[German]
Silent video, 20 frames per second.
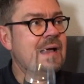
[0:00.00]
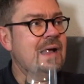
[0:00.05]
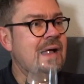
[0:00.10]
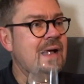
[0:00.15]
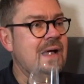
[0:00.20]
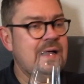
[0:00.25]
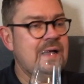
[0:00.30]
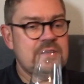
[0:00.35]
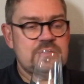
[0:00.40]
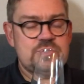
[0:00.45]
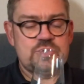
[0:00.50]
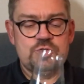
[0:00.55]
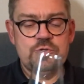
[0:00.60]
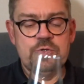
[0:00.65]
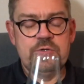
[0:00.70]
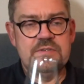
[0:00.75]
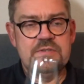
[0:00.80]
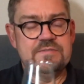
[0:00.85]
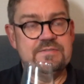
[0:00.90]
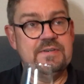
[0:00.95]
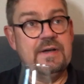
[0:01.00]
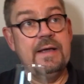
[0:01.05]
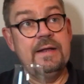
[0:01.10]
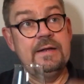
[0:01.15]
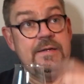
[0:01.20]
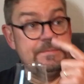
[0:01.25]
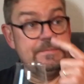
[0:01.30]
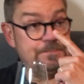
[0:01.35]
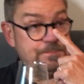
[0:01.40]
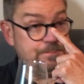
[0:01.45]
Ah, schöne,
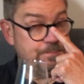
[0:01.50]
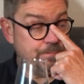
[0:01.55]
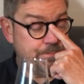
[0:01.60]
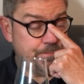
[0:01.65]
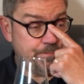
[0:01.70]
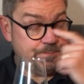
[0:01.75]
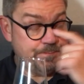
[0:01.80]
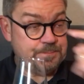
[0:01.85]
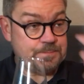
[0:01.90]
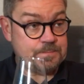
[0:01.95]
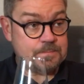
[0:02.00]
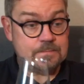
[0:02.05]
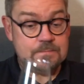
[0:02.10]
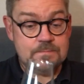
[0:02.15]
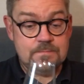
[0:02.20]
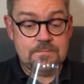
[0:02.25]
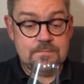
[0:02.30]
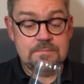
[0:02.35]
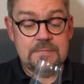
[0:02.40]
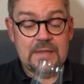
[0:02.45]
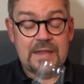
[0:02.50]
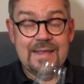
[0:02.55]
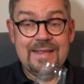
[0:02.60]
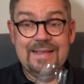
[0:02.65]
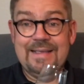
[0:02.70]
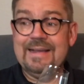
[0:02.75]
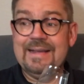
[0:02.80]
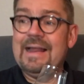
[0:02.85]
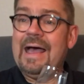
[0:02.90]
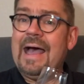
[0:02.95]
feine,
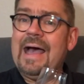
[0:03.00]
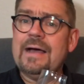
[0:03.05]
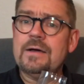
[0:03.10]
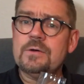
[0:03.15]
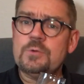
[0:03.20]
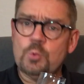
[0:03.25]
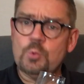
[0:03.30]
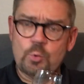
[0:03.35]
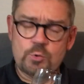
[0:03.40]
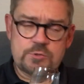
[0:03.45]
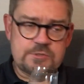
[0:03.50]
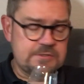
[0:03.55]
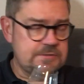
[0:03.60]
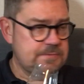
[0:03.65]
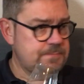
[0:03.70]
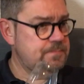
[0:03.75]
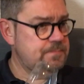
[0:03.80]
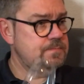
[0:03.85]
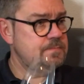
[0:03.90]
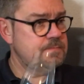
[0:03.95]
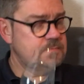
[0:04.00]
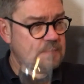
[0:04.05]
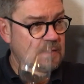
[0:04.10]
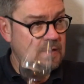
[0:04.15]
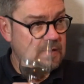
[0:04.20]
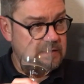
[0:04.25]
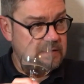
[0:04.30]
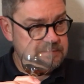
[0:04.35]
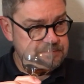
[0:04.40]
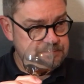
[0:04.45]
klare Note.
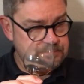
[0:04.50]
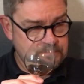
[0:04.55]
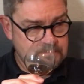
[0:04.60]
Ja.